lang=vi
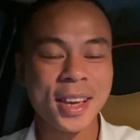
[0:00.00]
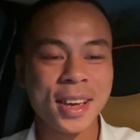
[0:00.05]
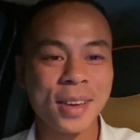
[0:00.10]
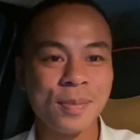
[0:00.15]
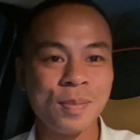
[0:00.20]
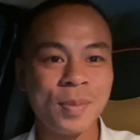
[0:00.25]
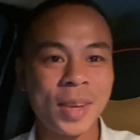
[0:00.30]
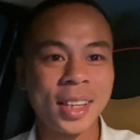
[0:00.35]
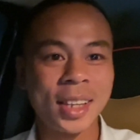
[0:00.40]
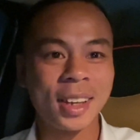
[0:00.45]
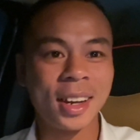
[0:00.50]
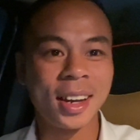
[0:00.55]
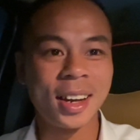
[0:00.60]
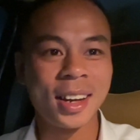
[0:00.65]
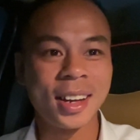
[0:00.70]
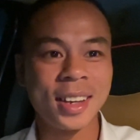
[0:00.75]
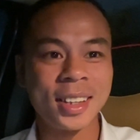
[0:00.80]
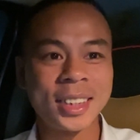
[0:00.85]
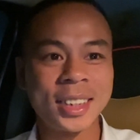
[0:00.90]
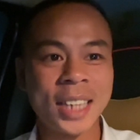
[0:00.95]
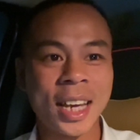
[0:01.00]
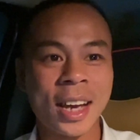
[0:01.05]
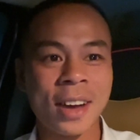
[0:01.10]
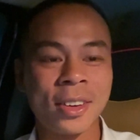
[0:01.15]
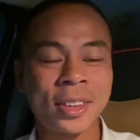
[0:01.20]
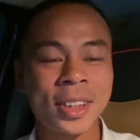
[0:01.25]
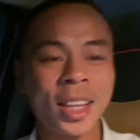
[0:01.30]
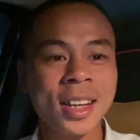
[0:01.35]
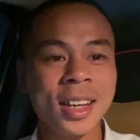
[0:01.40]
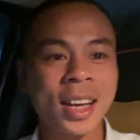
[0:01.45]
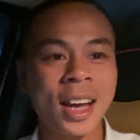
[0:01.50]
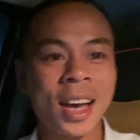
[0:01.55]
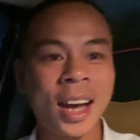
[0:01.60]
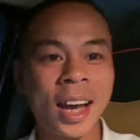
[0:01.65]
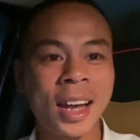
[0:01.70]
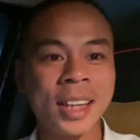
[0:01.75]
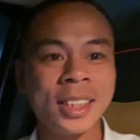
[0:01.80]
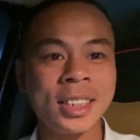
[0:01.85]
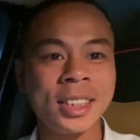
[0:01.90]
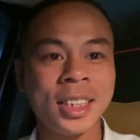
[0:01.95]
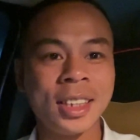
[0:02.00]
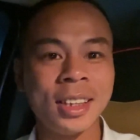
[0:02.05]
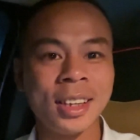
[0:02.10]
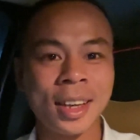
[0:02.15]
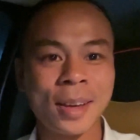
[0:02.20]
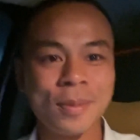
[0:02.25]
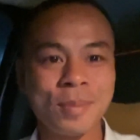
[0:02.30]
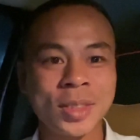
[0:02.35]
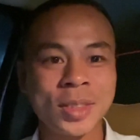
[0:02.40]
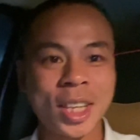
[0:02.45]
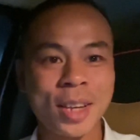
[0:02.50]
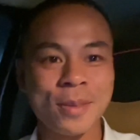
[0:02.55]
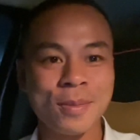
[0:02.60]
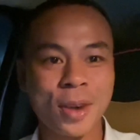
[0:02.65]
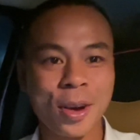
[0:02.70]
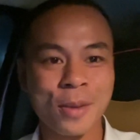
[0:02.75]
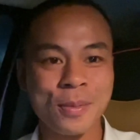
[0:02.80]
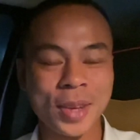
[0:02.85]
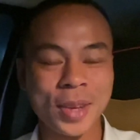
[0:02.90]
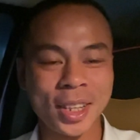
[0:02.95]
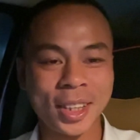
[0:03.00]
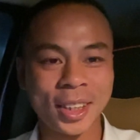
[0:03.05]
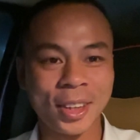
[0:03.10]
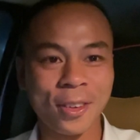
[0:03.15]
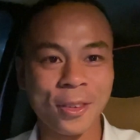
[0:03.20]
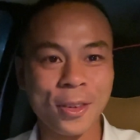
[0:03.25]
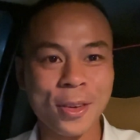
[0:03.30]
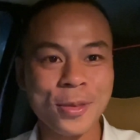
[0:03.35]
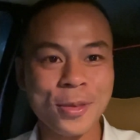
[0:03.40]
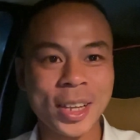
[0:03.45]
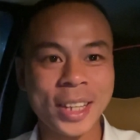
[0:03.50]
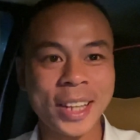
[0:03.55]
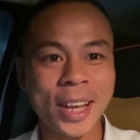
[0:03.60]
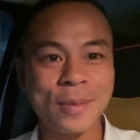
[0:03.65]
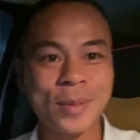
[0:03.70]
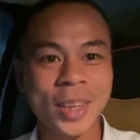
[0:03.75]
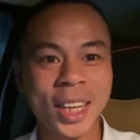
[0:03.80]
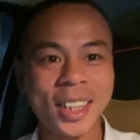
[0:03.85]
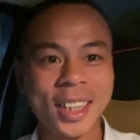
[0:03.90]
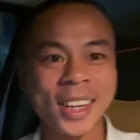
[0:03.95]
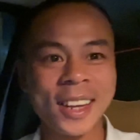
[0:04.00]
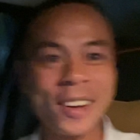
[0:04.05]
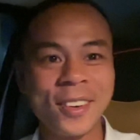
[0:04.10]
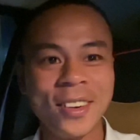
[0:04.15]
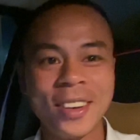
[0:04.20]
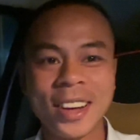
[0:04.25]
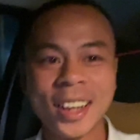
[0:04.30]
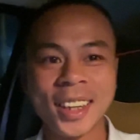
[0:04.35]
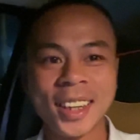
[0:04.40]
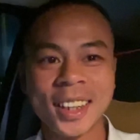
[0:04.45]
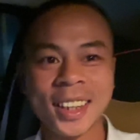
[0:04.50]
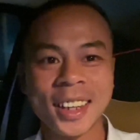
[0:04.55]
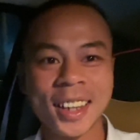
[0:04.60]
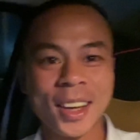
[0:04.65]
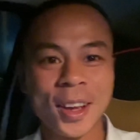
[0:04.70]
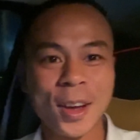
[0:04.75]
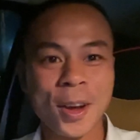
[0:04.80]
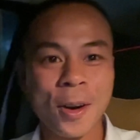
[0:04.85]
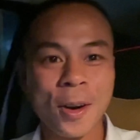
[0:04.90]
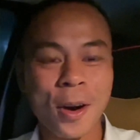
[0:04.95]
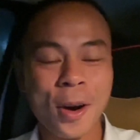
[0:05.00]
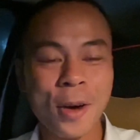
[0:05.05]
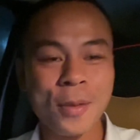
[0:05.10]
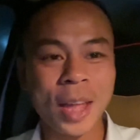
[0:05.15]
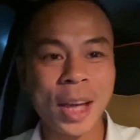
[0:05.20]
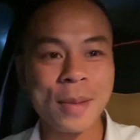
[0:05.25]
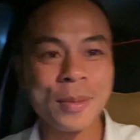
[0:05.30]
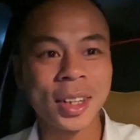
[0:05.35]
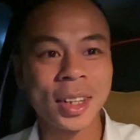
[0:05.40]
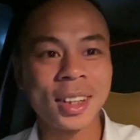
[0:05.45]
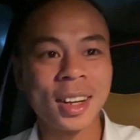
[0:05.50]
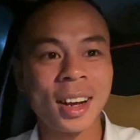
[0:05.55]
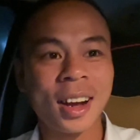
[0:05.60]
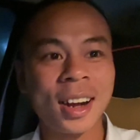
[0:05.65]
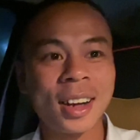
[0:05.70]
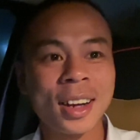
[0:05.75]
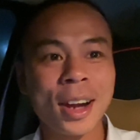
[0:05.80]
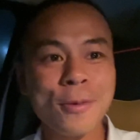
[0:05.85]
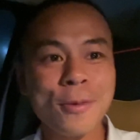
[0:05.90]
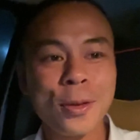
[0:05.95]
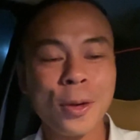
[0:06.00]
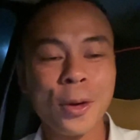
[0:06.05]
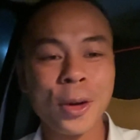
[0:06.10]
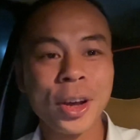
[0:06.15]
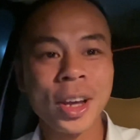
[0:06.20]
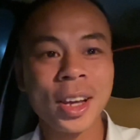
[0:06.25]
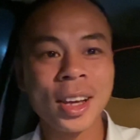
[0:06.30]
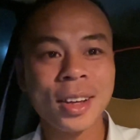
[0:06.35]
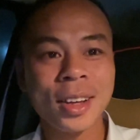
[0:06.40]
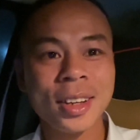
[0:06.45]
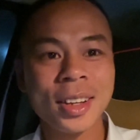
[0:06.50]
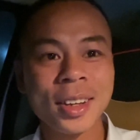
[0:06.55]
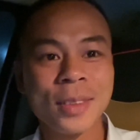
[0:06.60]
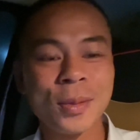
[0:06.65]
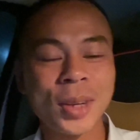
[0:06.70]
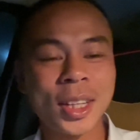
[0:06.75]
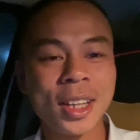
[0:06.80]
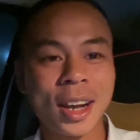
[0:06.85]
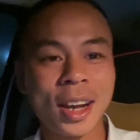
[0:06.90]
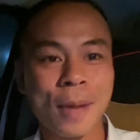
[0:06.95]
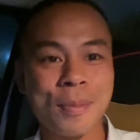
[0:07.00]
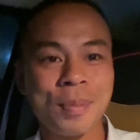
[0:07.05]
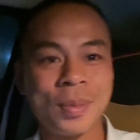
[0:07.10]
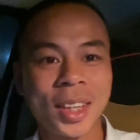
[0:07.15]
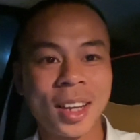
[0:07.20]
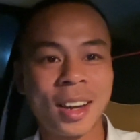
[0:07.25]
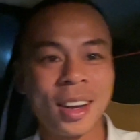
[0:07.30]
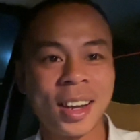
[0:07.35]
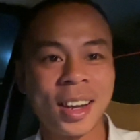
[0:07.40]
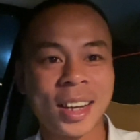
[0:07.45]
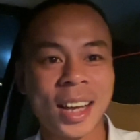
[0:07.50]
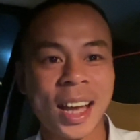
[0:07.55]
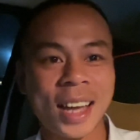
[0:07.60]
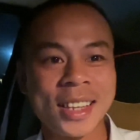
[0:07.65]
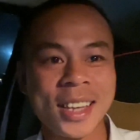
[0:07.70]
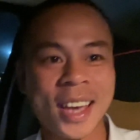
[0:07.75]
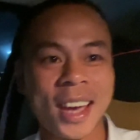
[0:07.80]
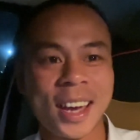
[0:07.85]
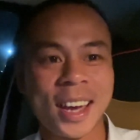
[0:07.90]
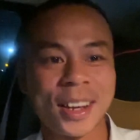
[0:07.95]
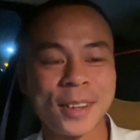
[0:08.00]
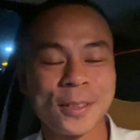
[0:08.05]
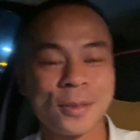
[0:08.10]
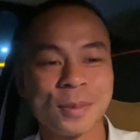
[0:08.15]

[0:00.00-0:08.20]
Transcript: Mình uh, chào tất cả anh chị em trên mọi miền Tổ quốc Việt Nam thân yêu Hôm nay mình uh, rất vui mình được gặp uh, cả nhà